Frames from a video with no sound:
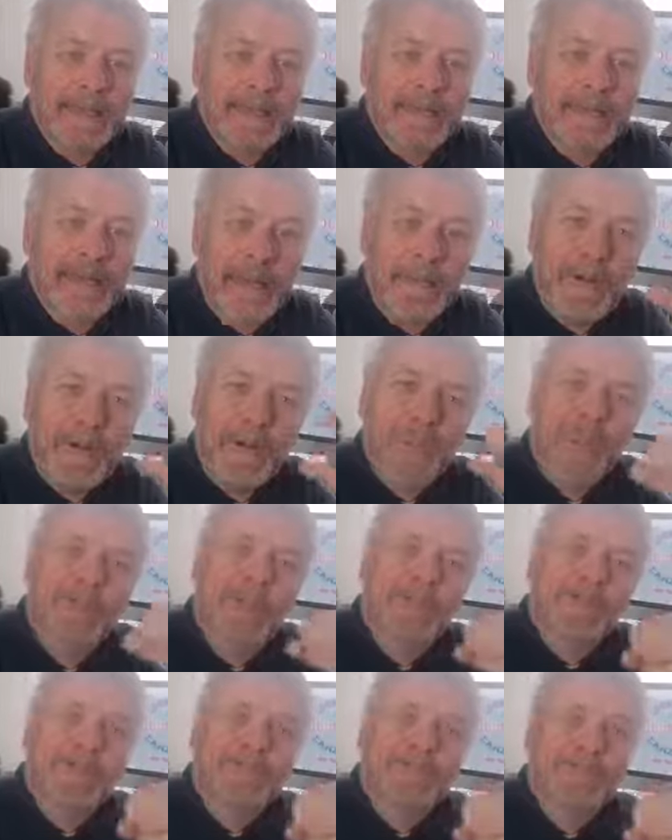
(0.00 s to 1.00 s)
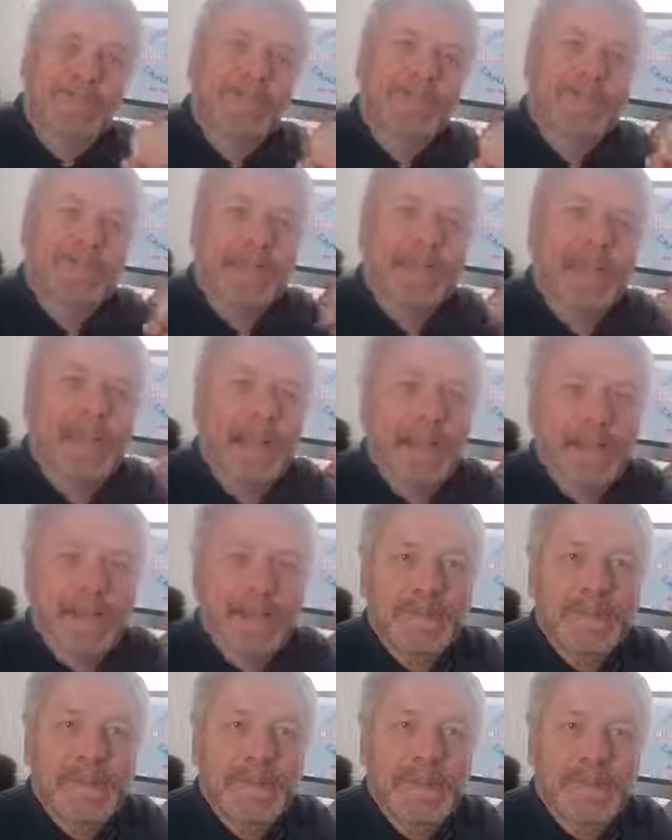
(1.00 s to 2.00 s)
Wir haben auch eine Situation, und da bedanke
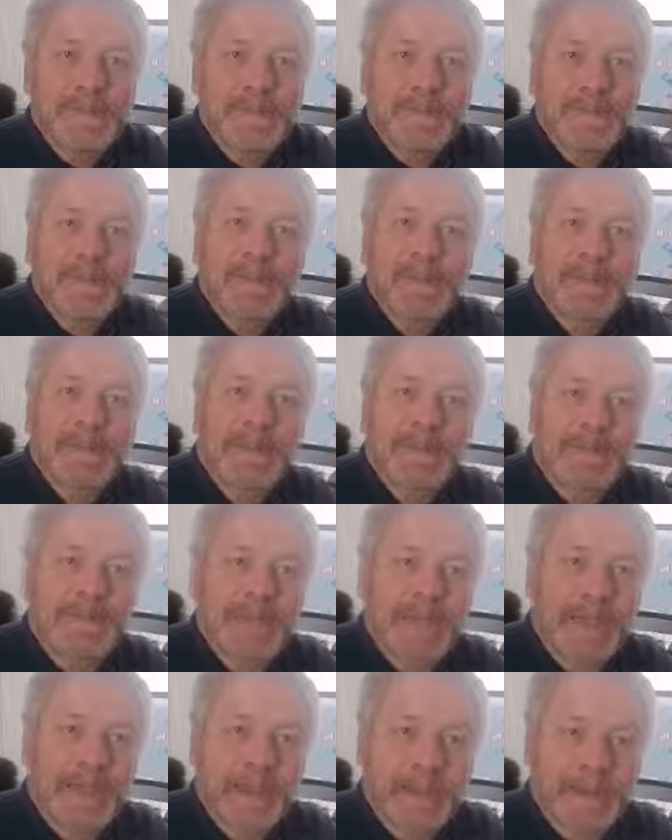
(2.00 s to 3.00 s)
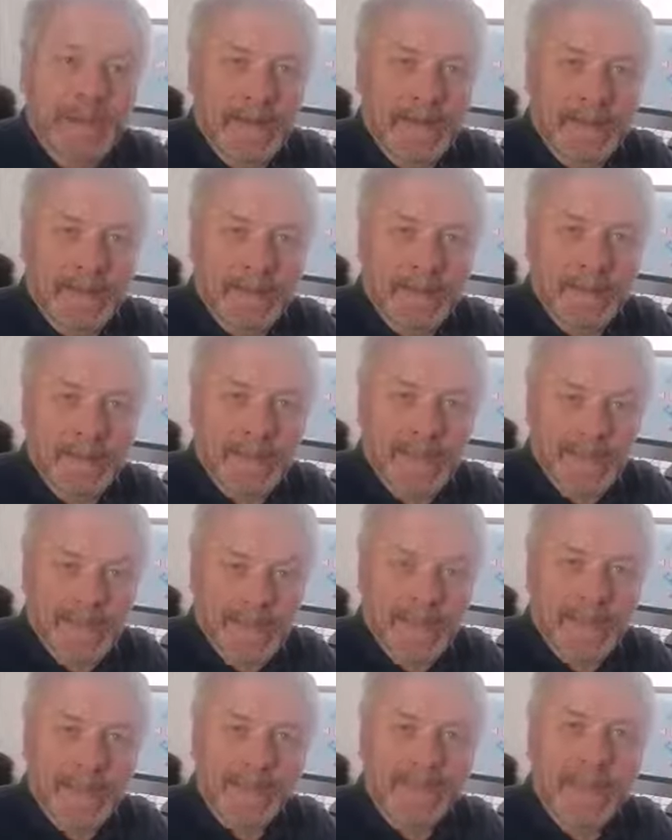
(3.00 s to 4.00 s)
ich mich ganz, ganz äh,
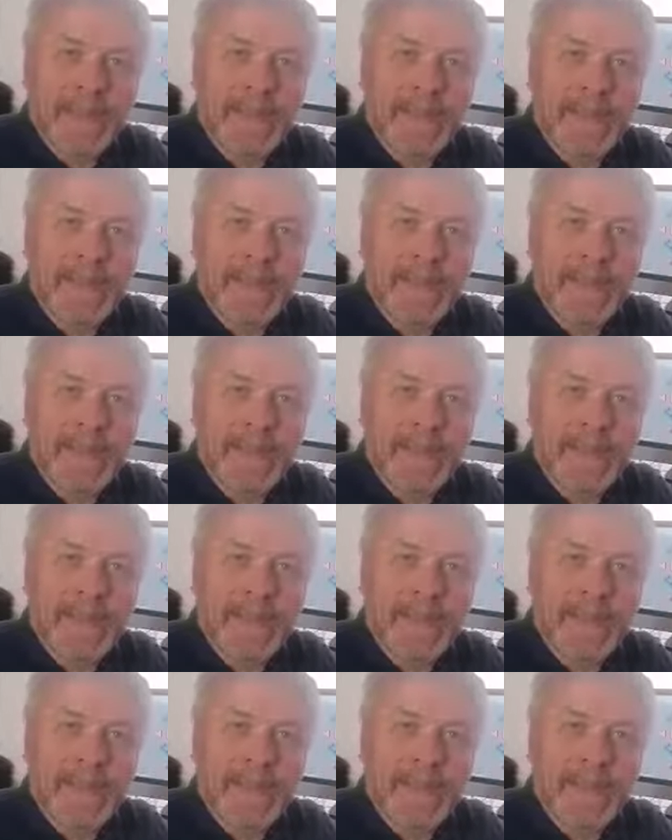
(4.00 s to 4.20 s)
besonders bei